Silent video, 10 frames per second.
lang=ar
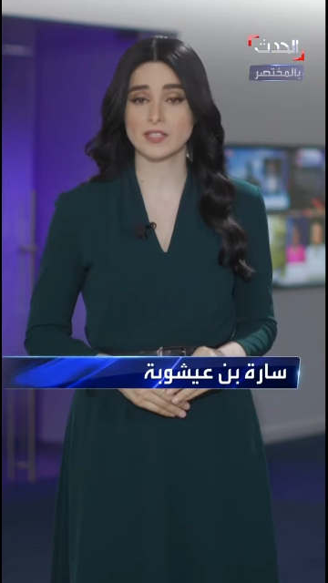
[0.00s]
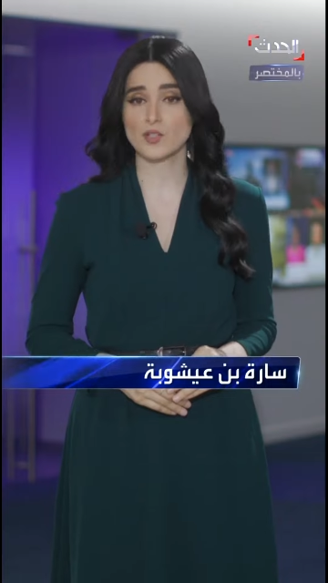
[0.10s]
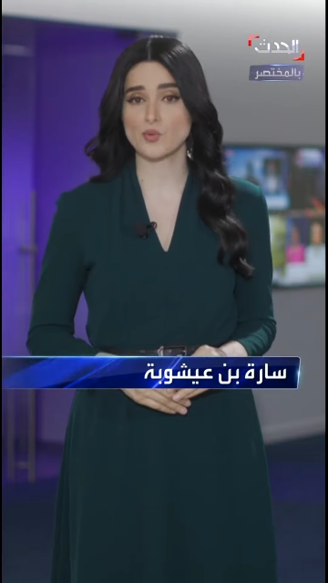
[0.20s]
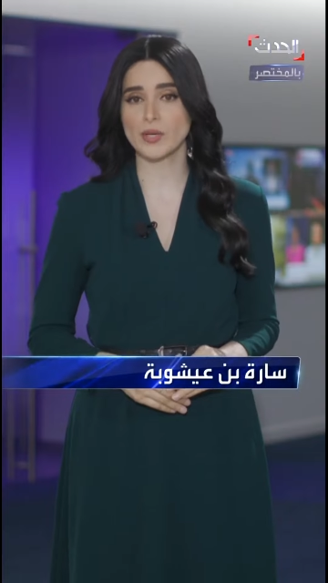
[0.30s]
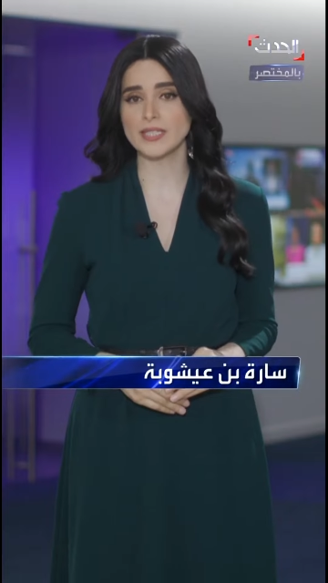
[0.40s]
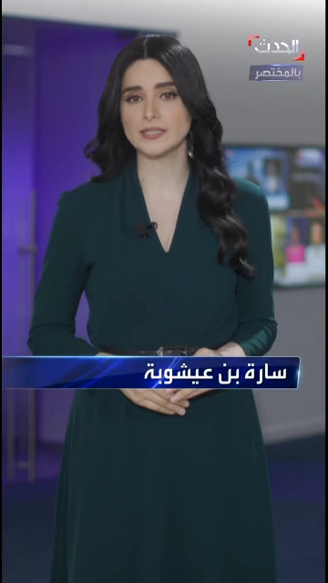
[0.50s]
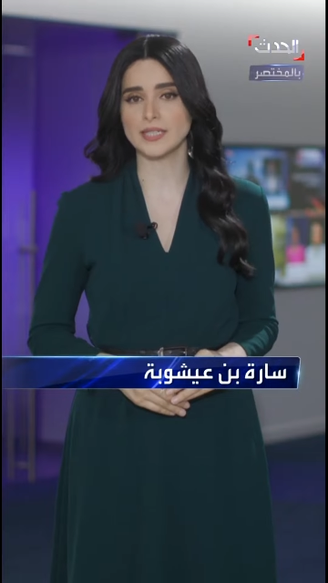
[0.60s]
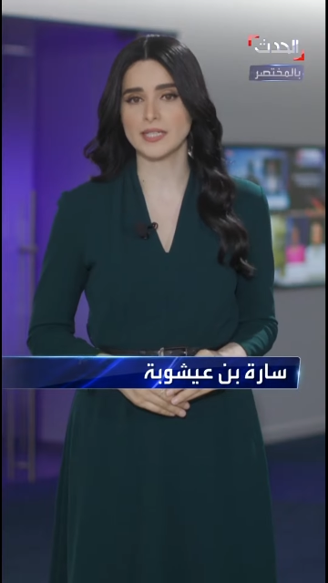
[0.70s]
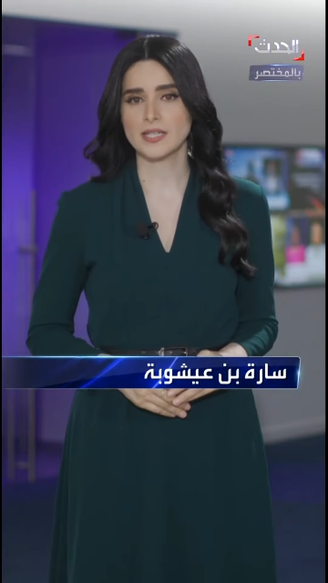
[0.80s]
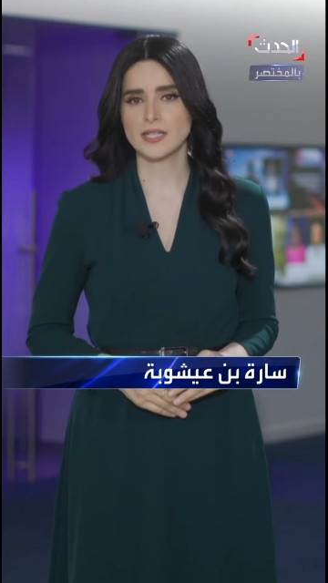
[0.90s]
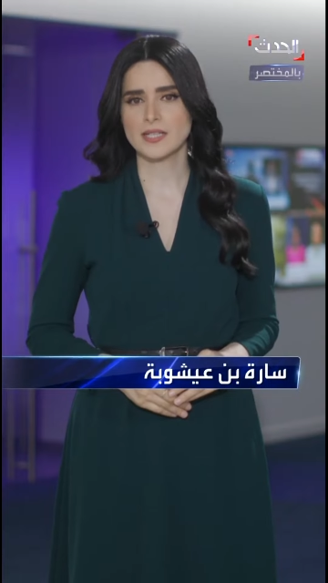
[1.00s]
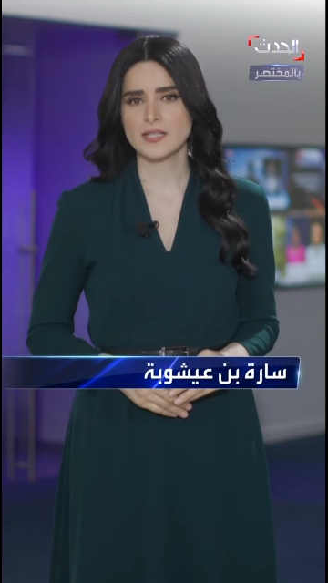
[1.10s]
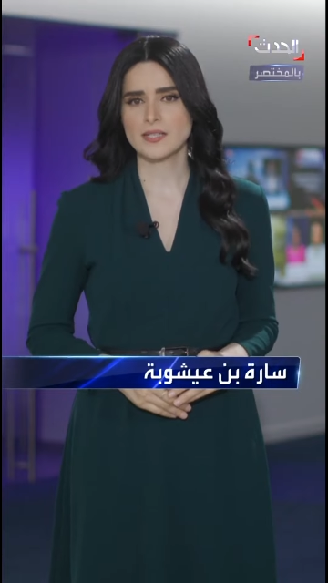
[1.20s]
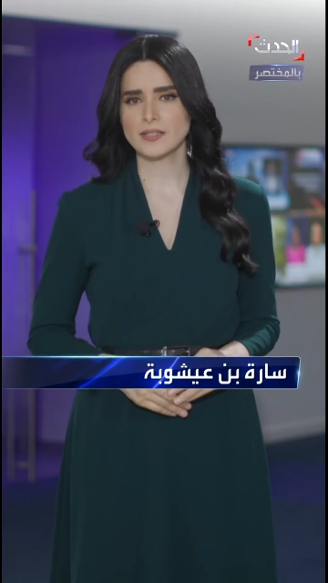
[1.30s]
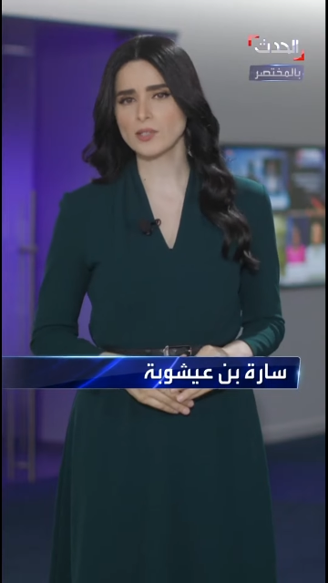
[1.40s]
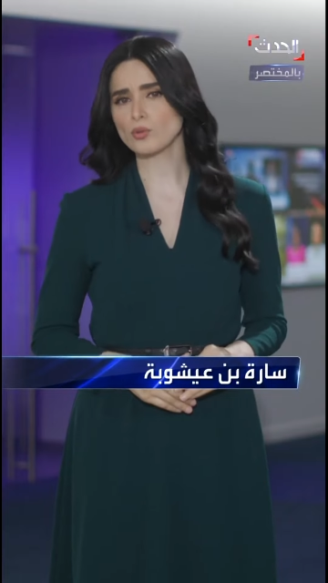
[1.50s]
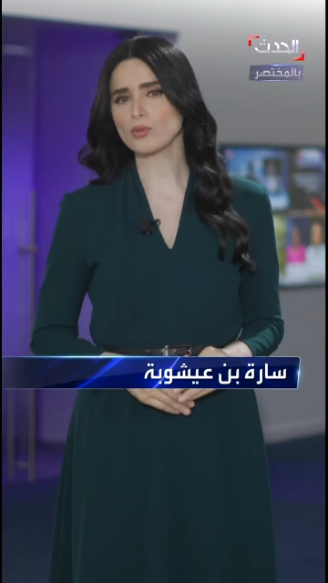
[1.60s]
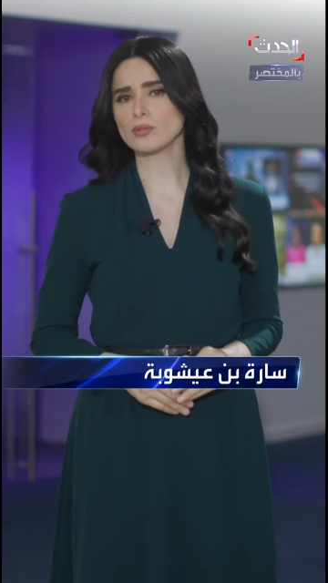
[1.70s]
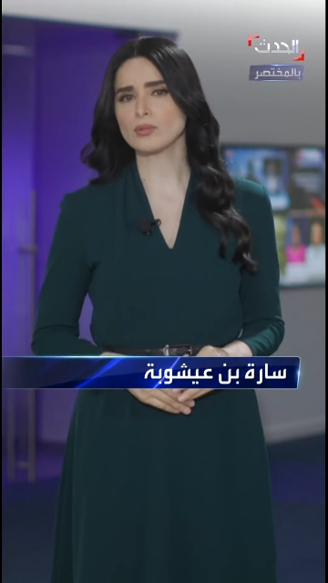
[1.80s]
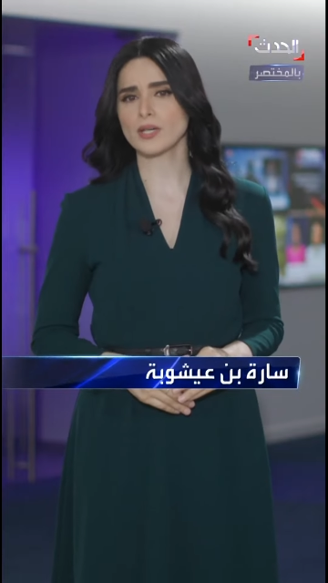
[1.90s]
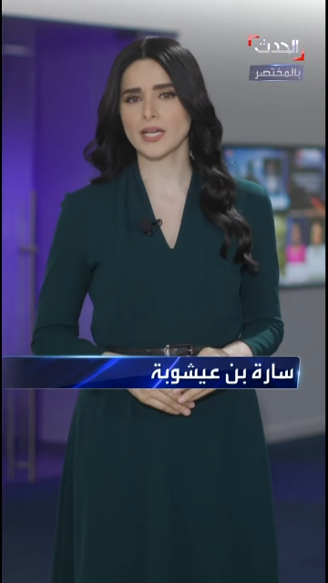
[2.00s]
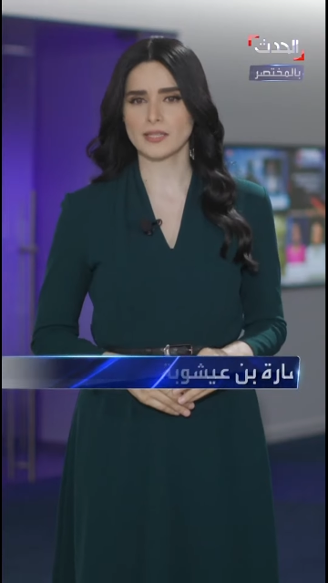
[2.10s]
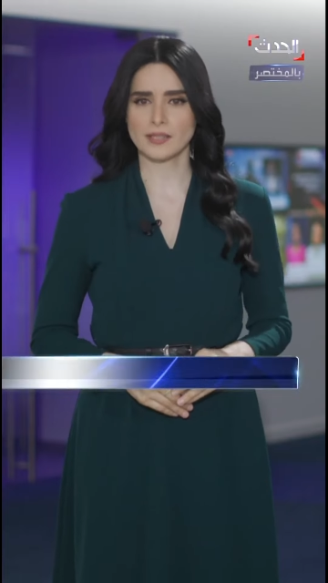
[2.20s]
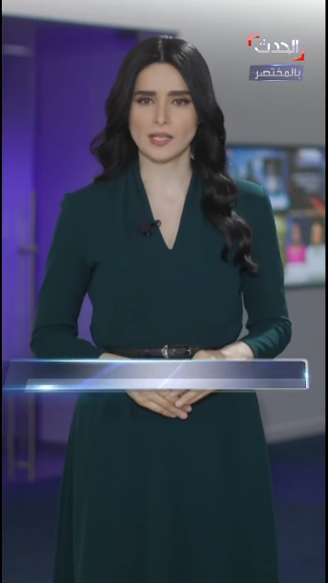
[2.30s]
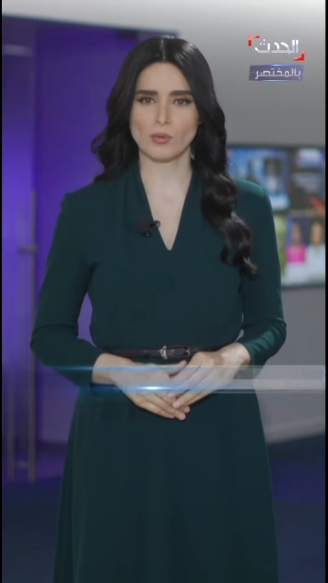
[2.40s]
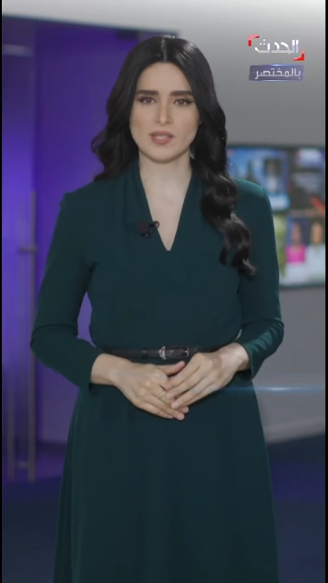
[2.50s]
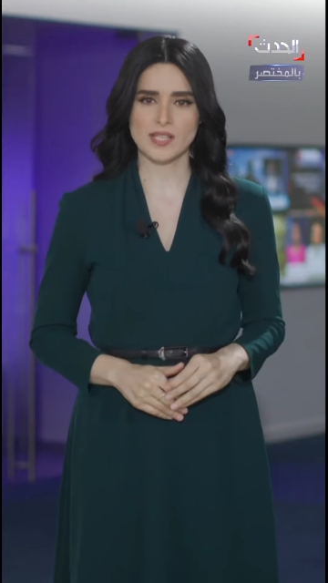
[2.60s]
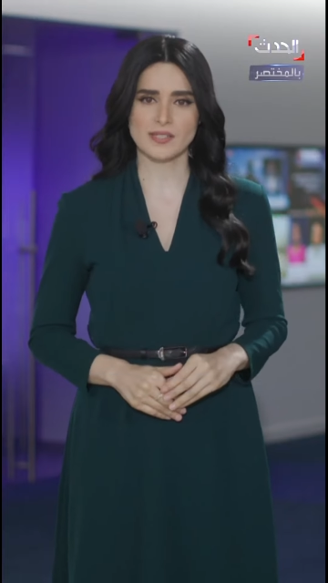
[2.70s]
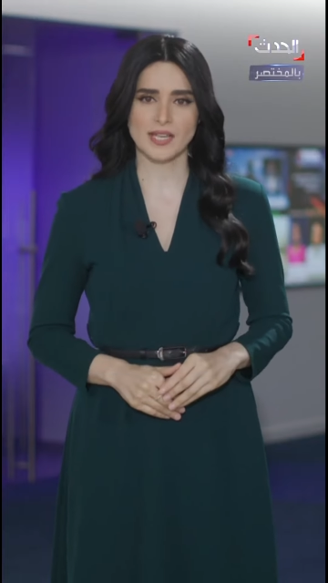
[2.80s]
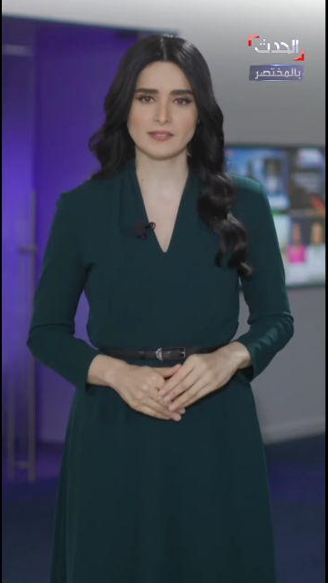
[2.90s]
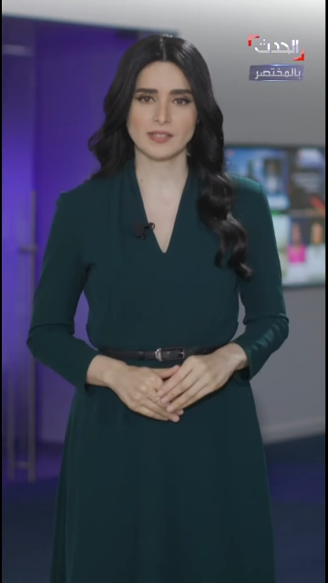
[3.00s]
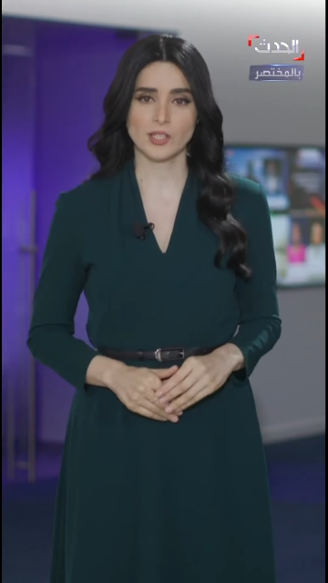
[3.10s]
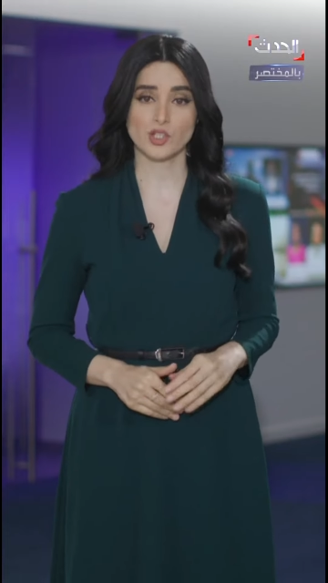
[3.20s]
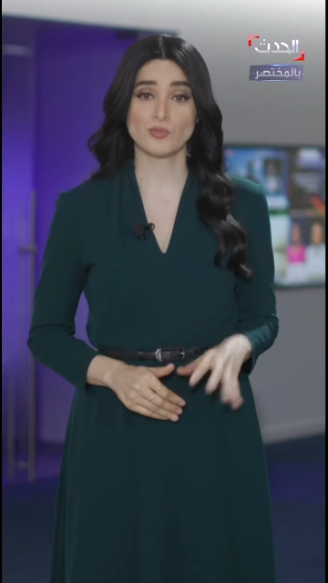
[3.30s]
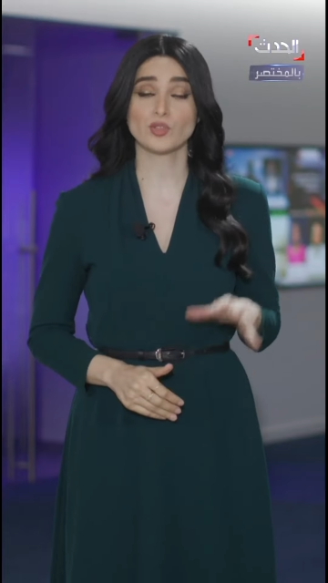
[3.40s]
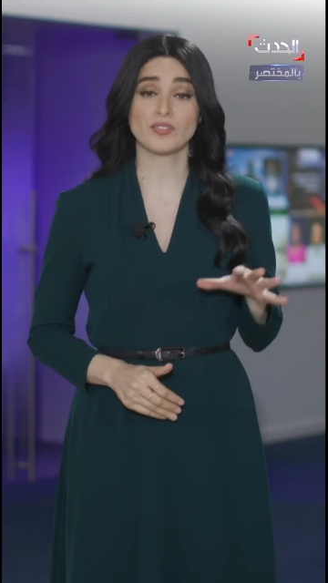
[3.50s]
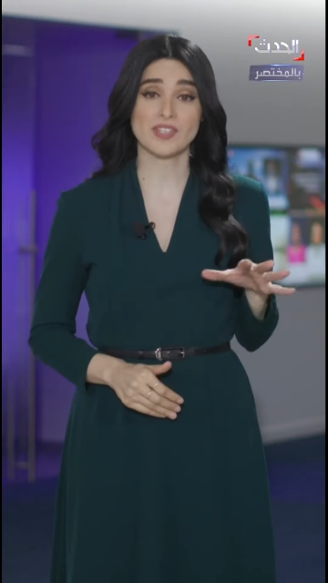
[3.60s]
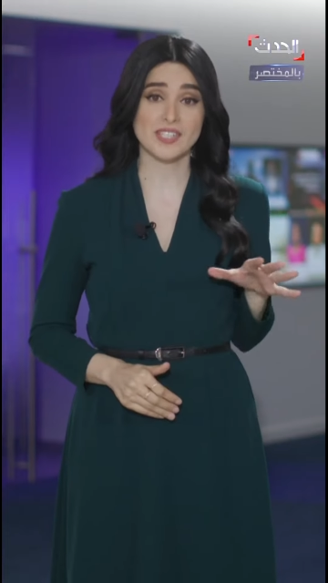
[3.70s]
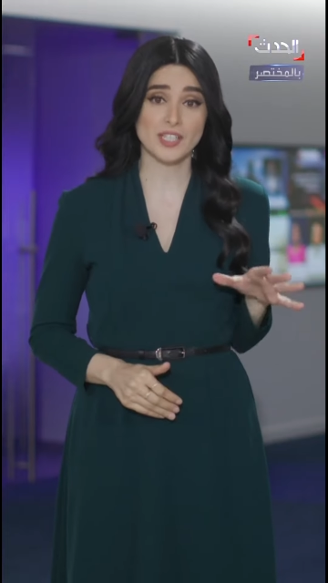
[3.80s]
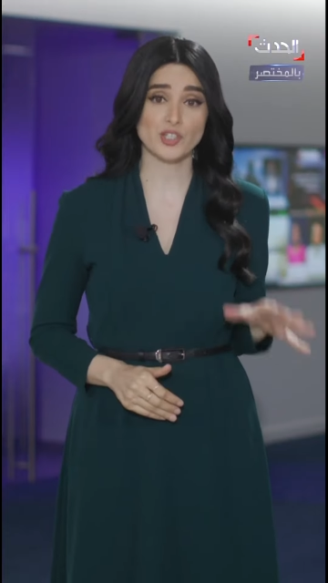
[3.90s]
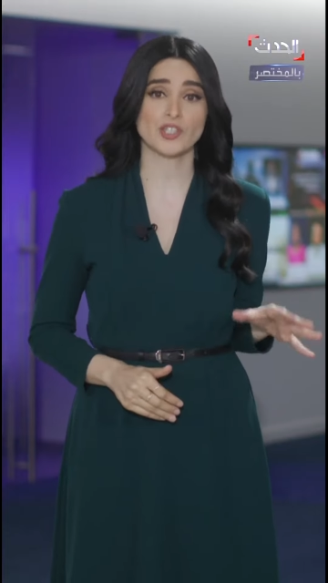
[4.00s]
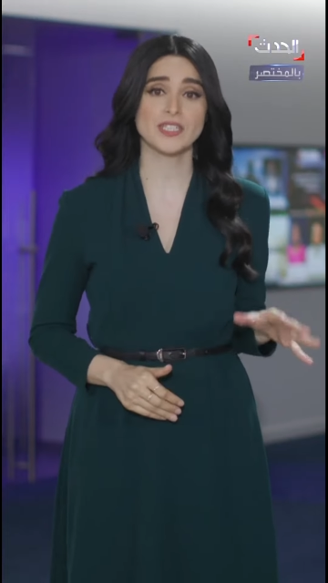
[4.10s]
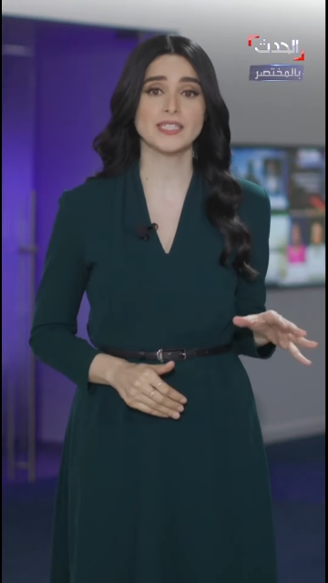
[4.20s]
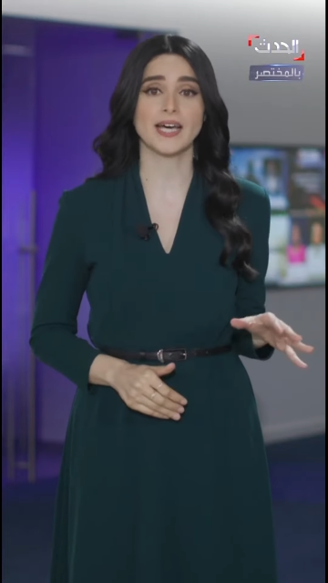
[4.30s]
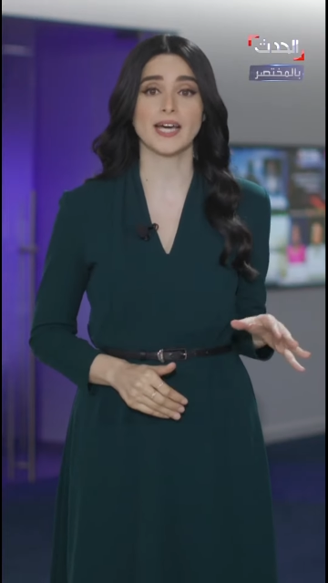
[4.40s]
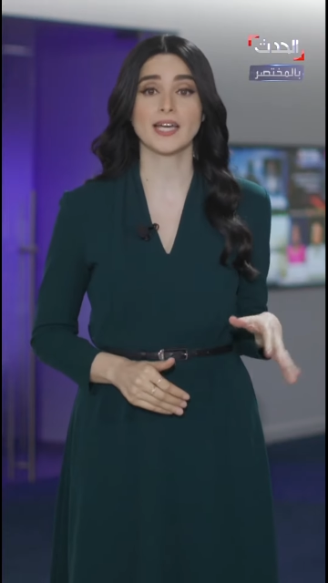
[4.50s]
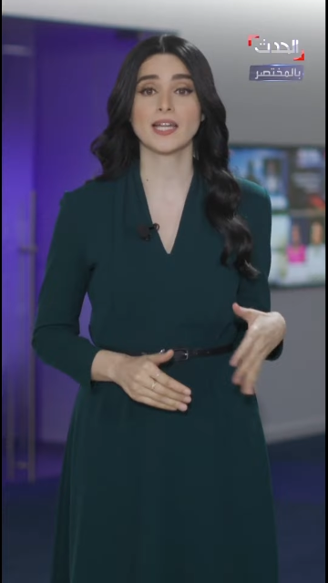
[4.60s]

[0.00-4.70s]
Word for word: السويد صديق قائد الغواصة تايتن يكشف تفاصيل جديدة